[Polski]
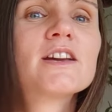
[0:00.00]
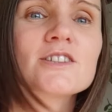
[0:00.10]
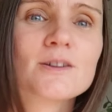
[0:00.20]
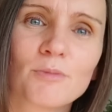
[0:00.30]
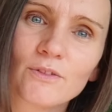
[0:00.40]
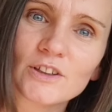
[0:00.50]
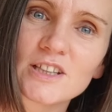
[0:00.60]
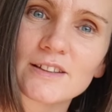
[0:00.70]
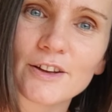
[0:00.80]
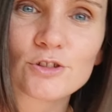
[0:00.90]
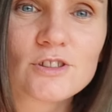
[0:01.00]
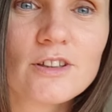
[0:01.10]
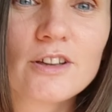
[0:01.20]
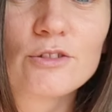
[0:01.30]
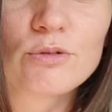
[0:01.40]
właśnie te rośliny,
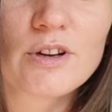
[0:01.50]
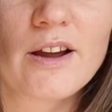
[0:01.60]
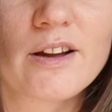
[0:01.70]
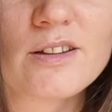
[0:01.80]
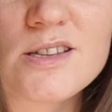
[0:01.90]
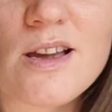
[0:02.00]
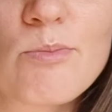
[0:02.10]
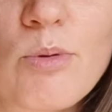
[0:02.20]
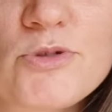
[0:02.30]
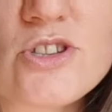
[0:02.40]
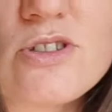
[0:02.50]
które chcę poprzecinać.